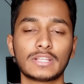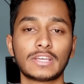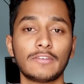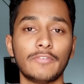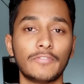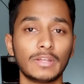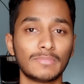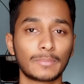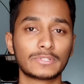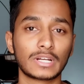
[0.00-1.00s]
मिल जाता है
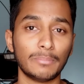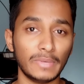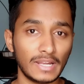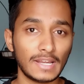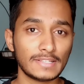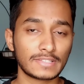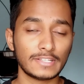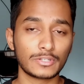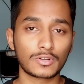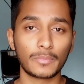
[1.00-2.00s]
फिफ्टी मेगा पिक्सल का मेन
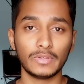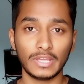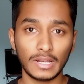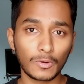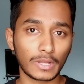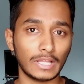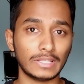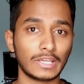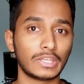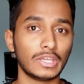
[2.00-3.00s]
लेंस है जिसको आप ये लोग
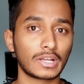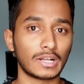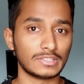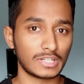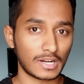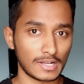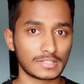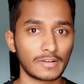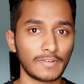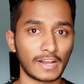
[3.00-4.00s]
कहते हैं कि एक अच्छा
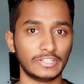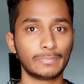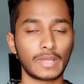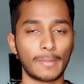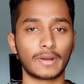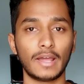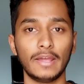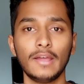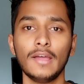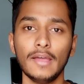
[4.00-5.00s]
खासा फ्लैगशिप कैमरा
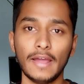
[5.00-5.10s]
है